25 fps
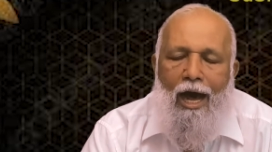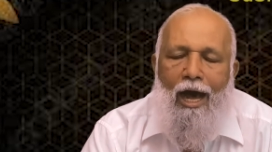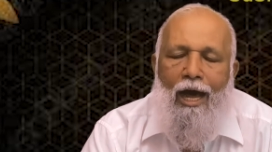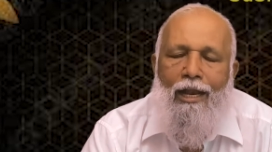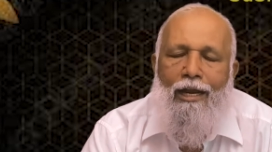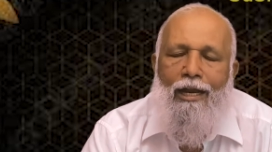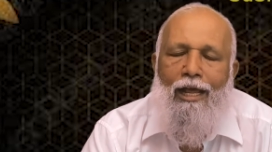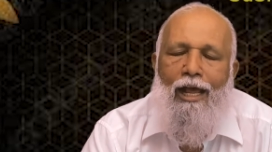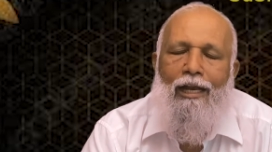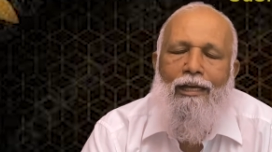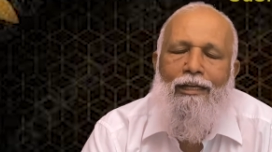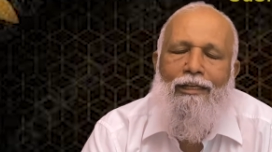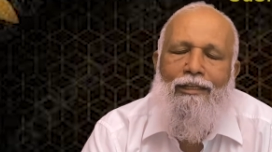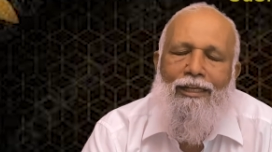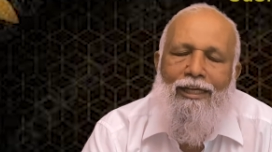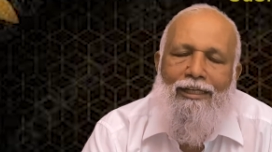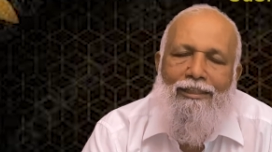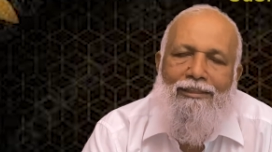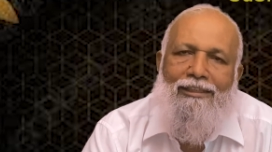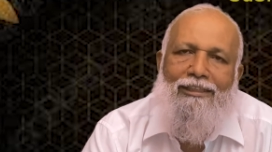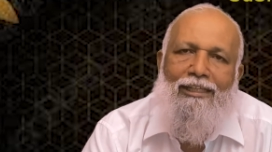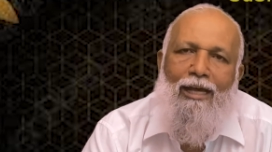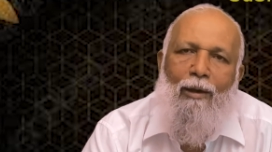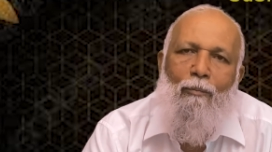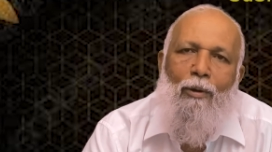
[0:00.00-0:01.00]
ஆனால் இதை
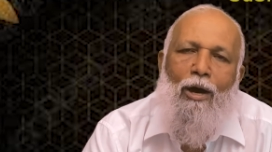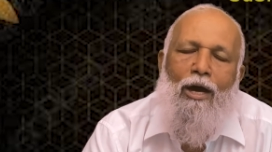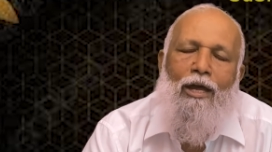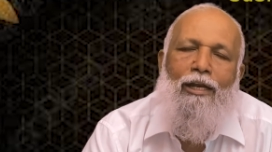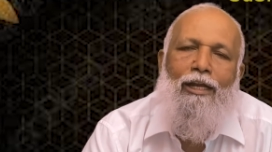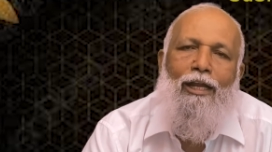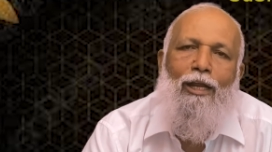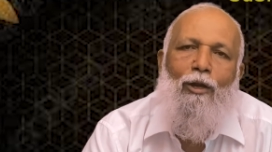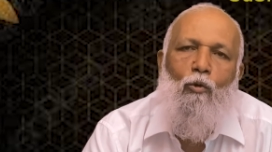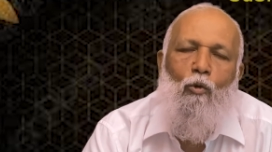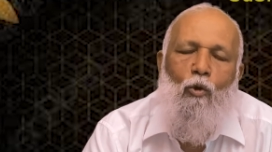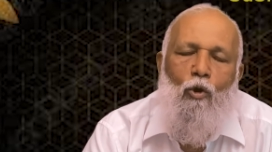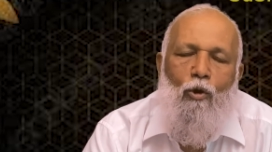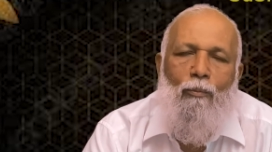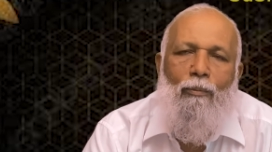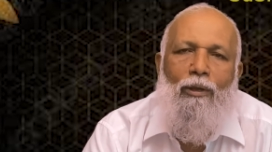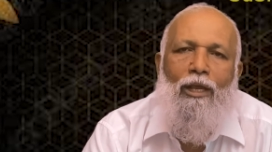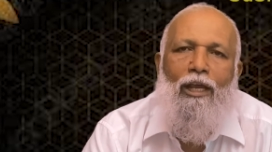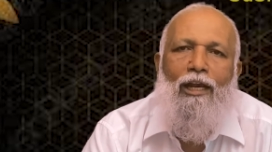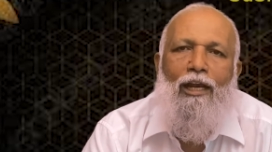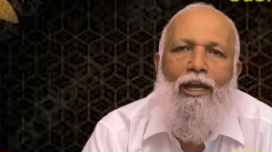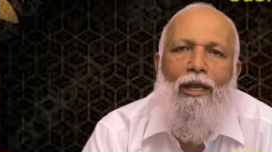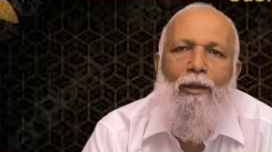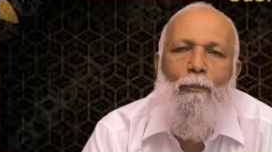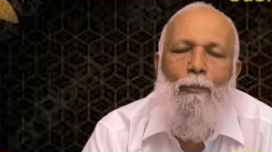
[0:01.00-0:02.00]
சமாரியன்
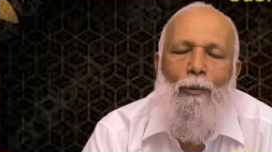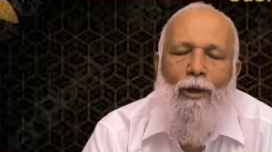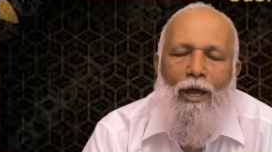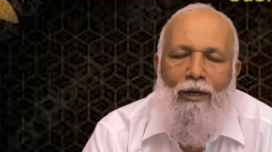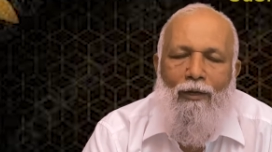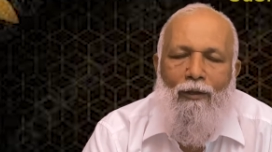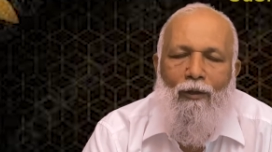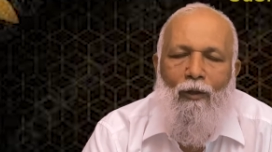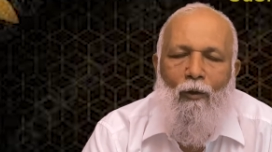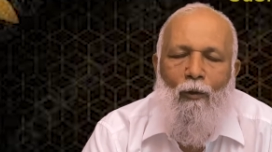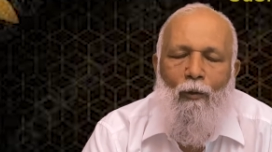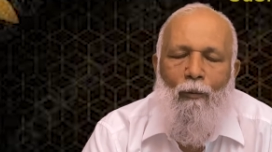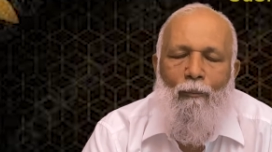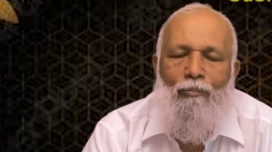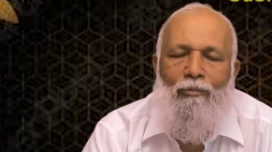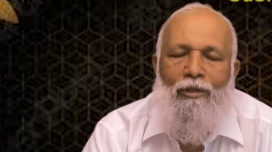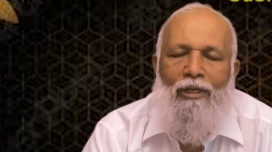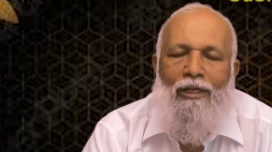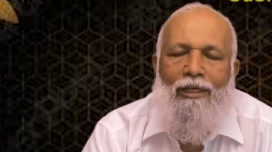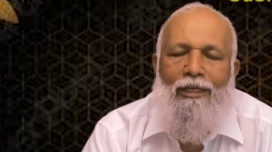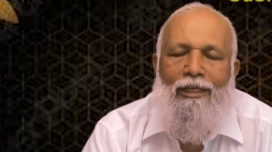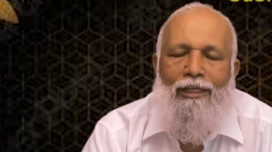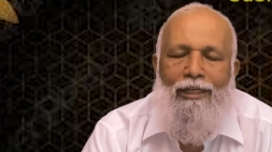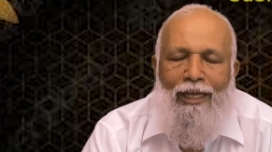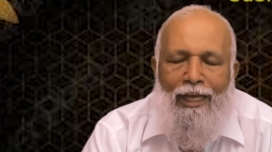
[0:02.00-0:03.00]
ஓமையிலே பார்க்கிறோம்
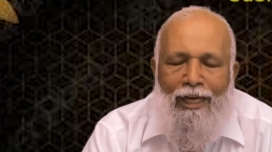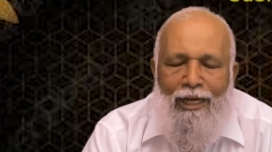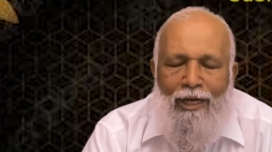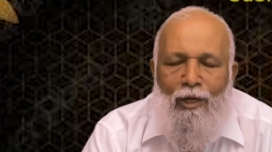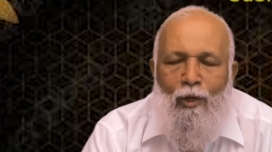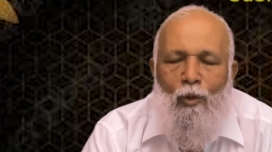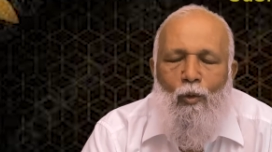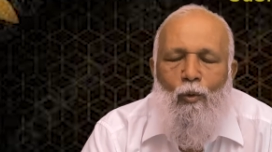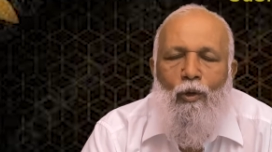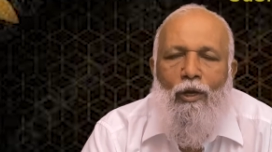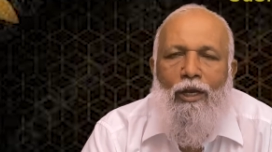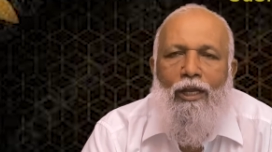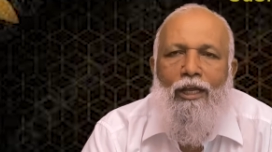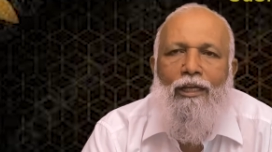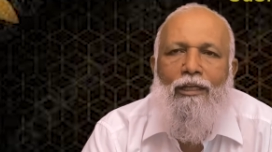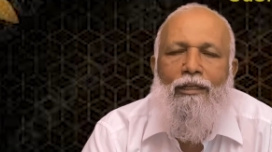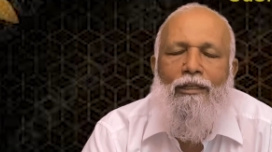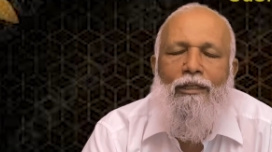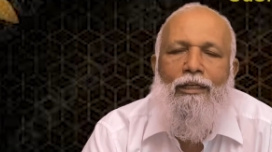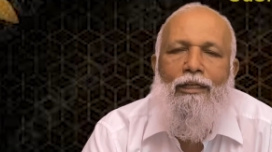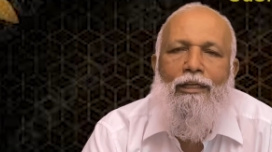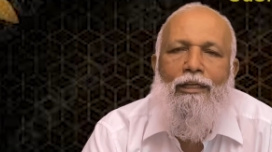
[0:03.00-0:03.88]
எங்களுடையது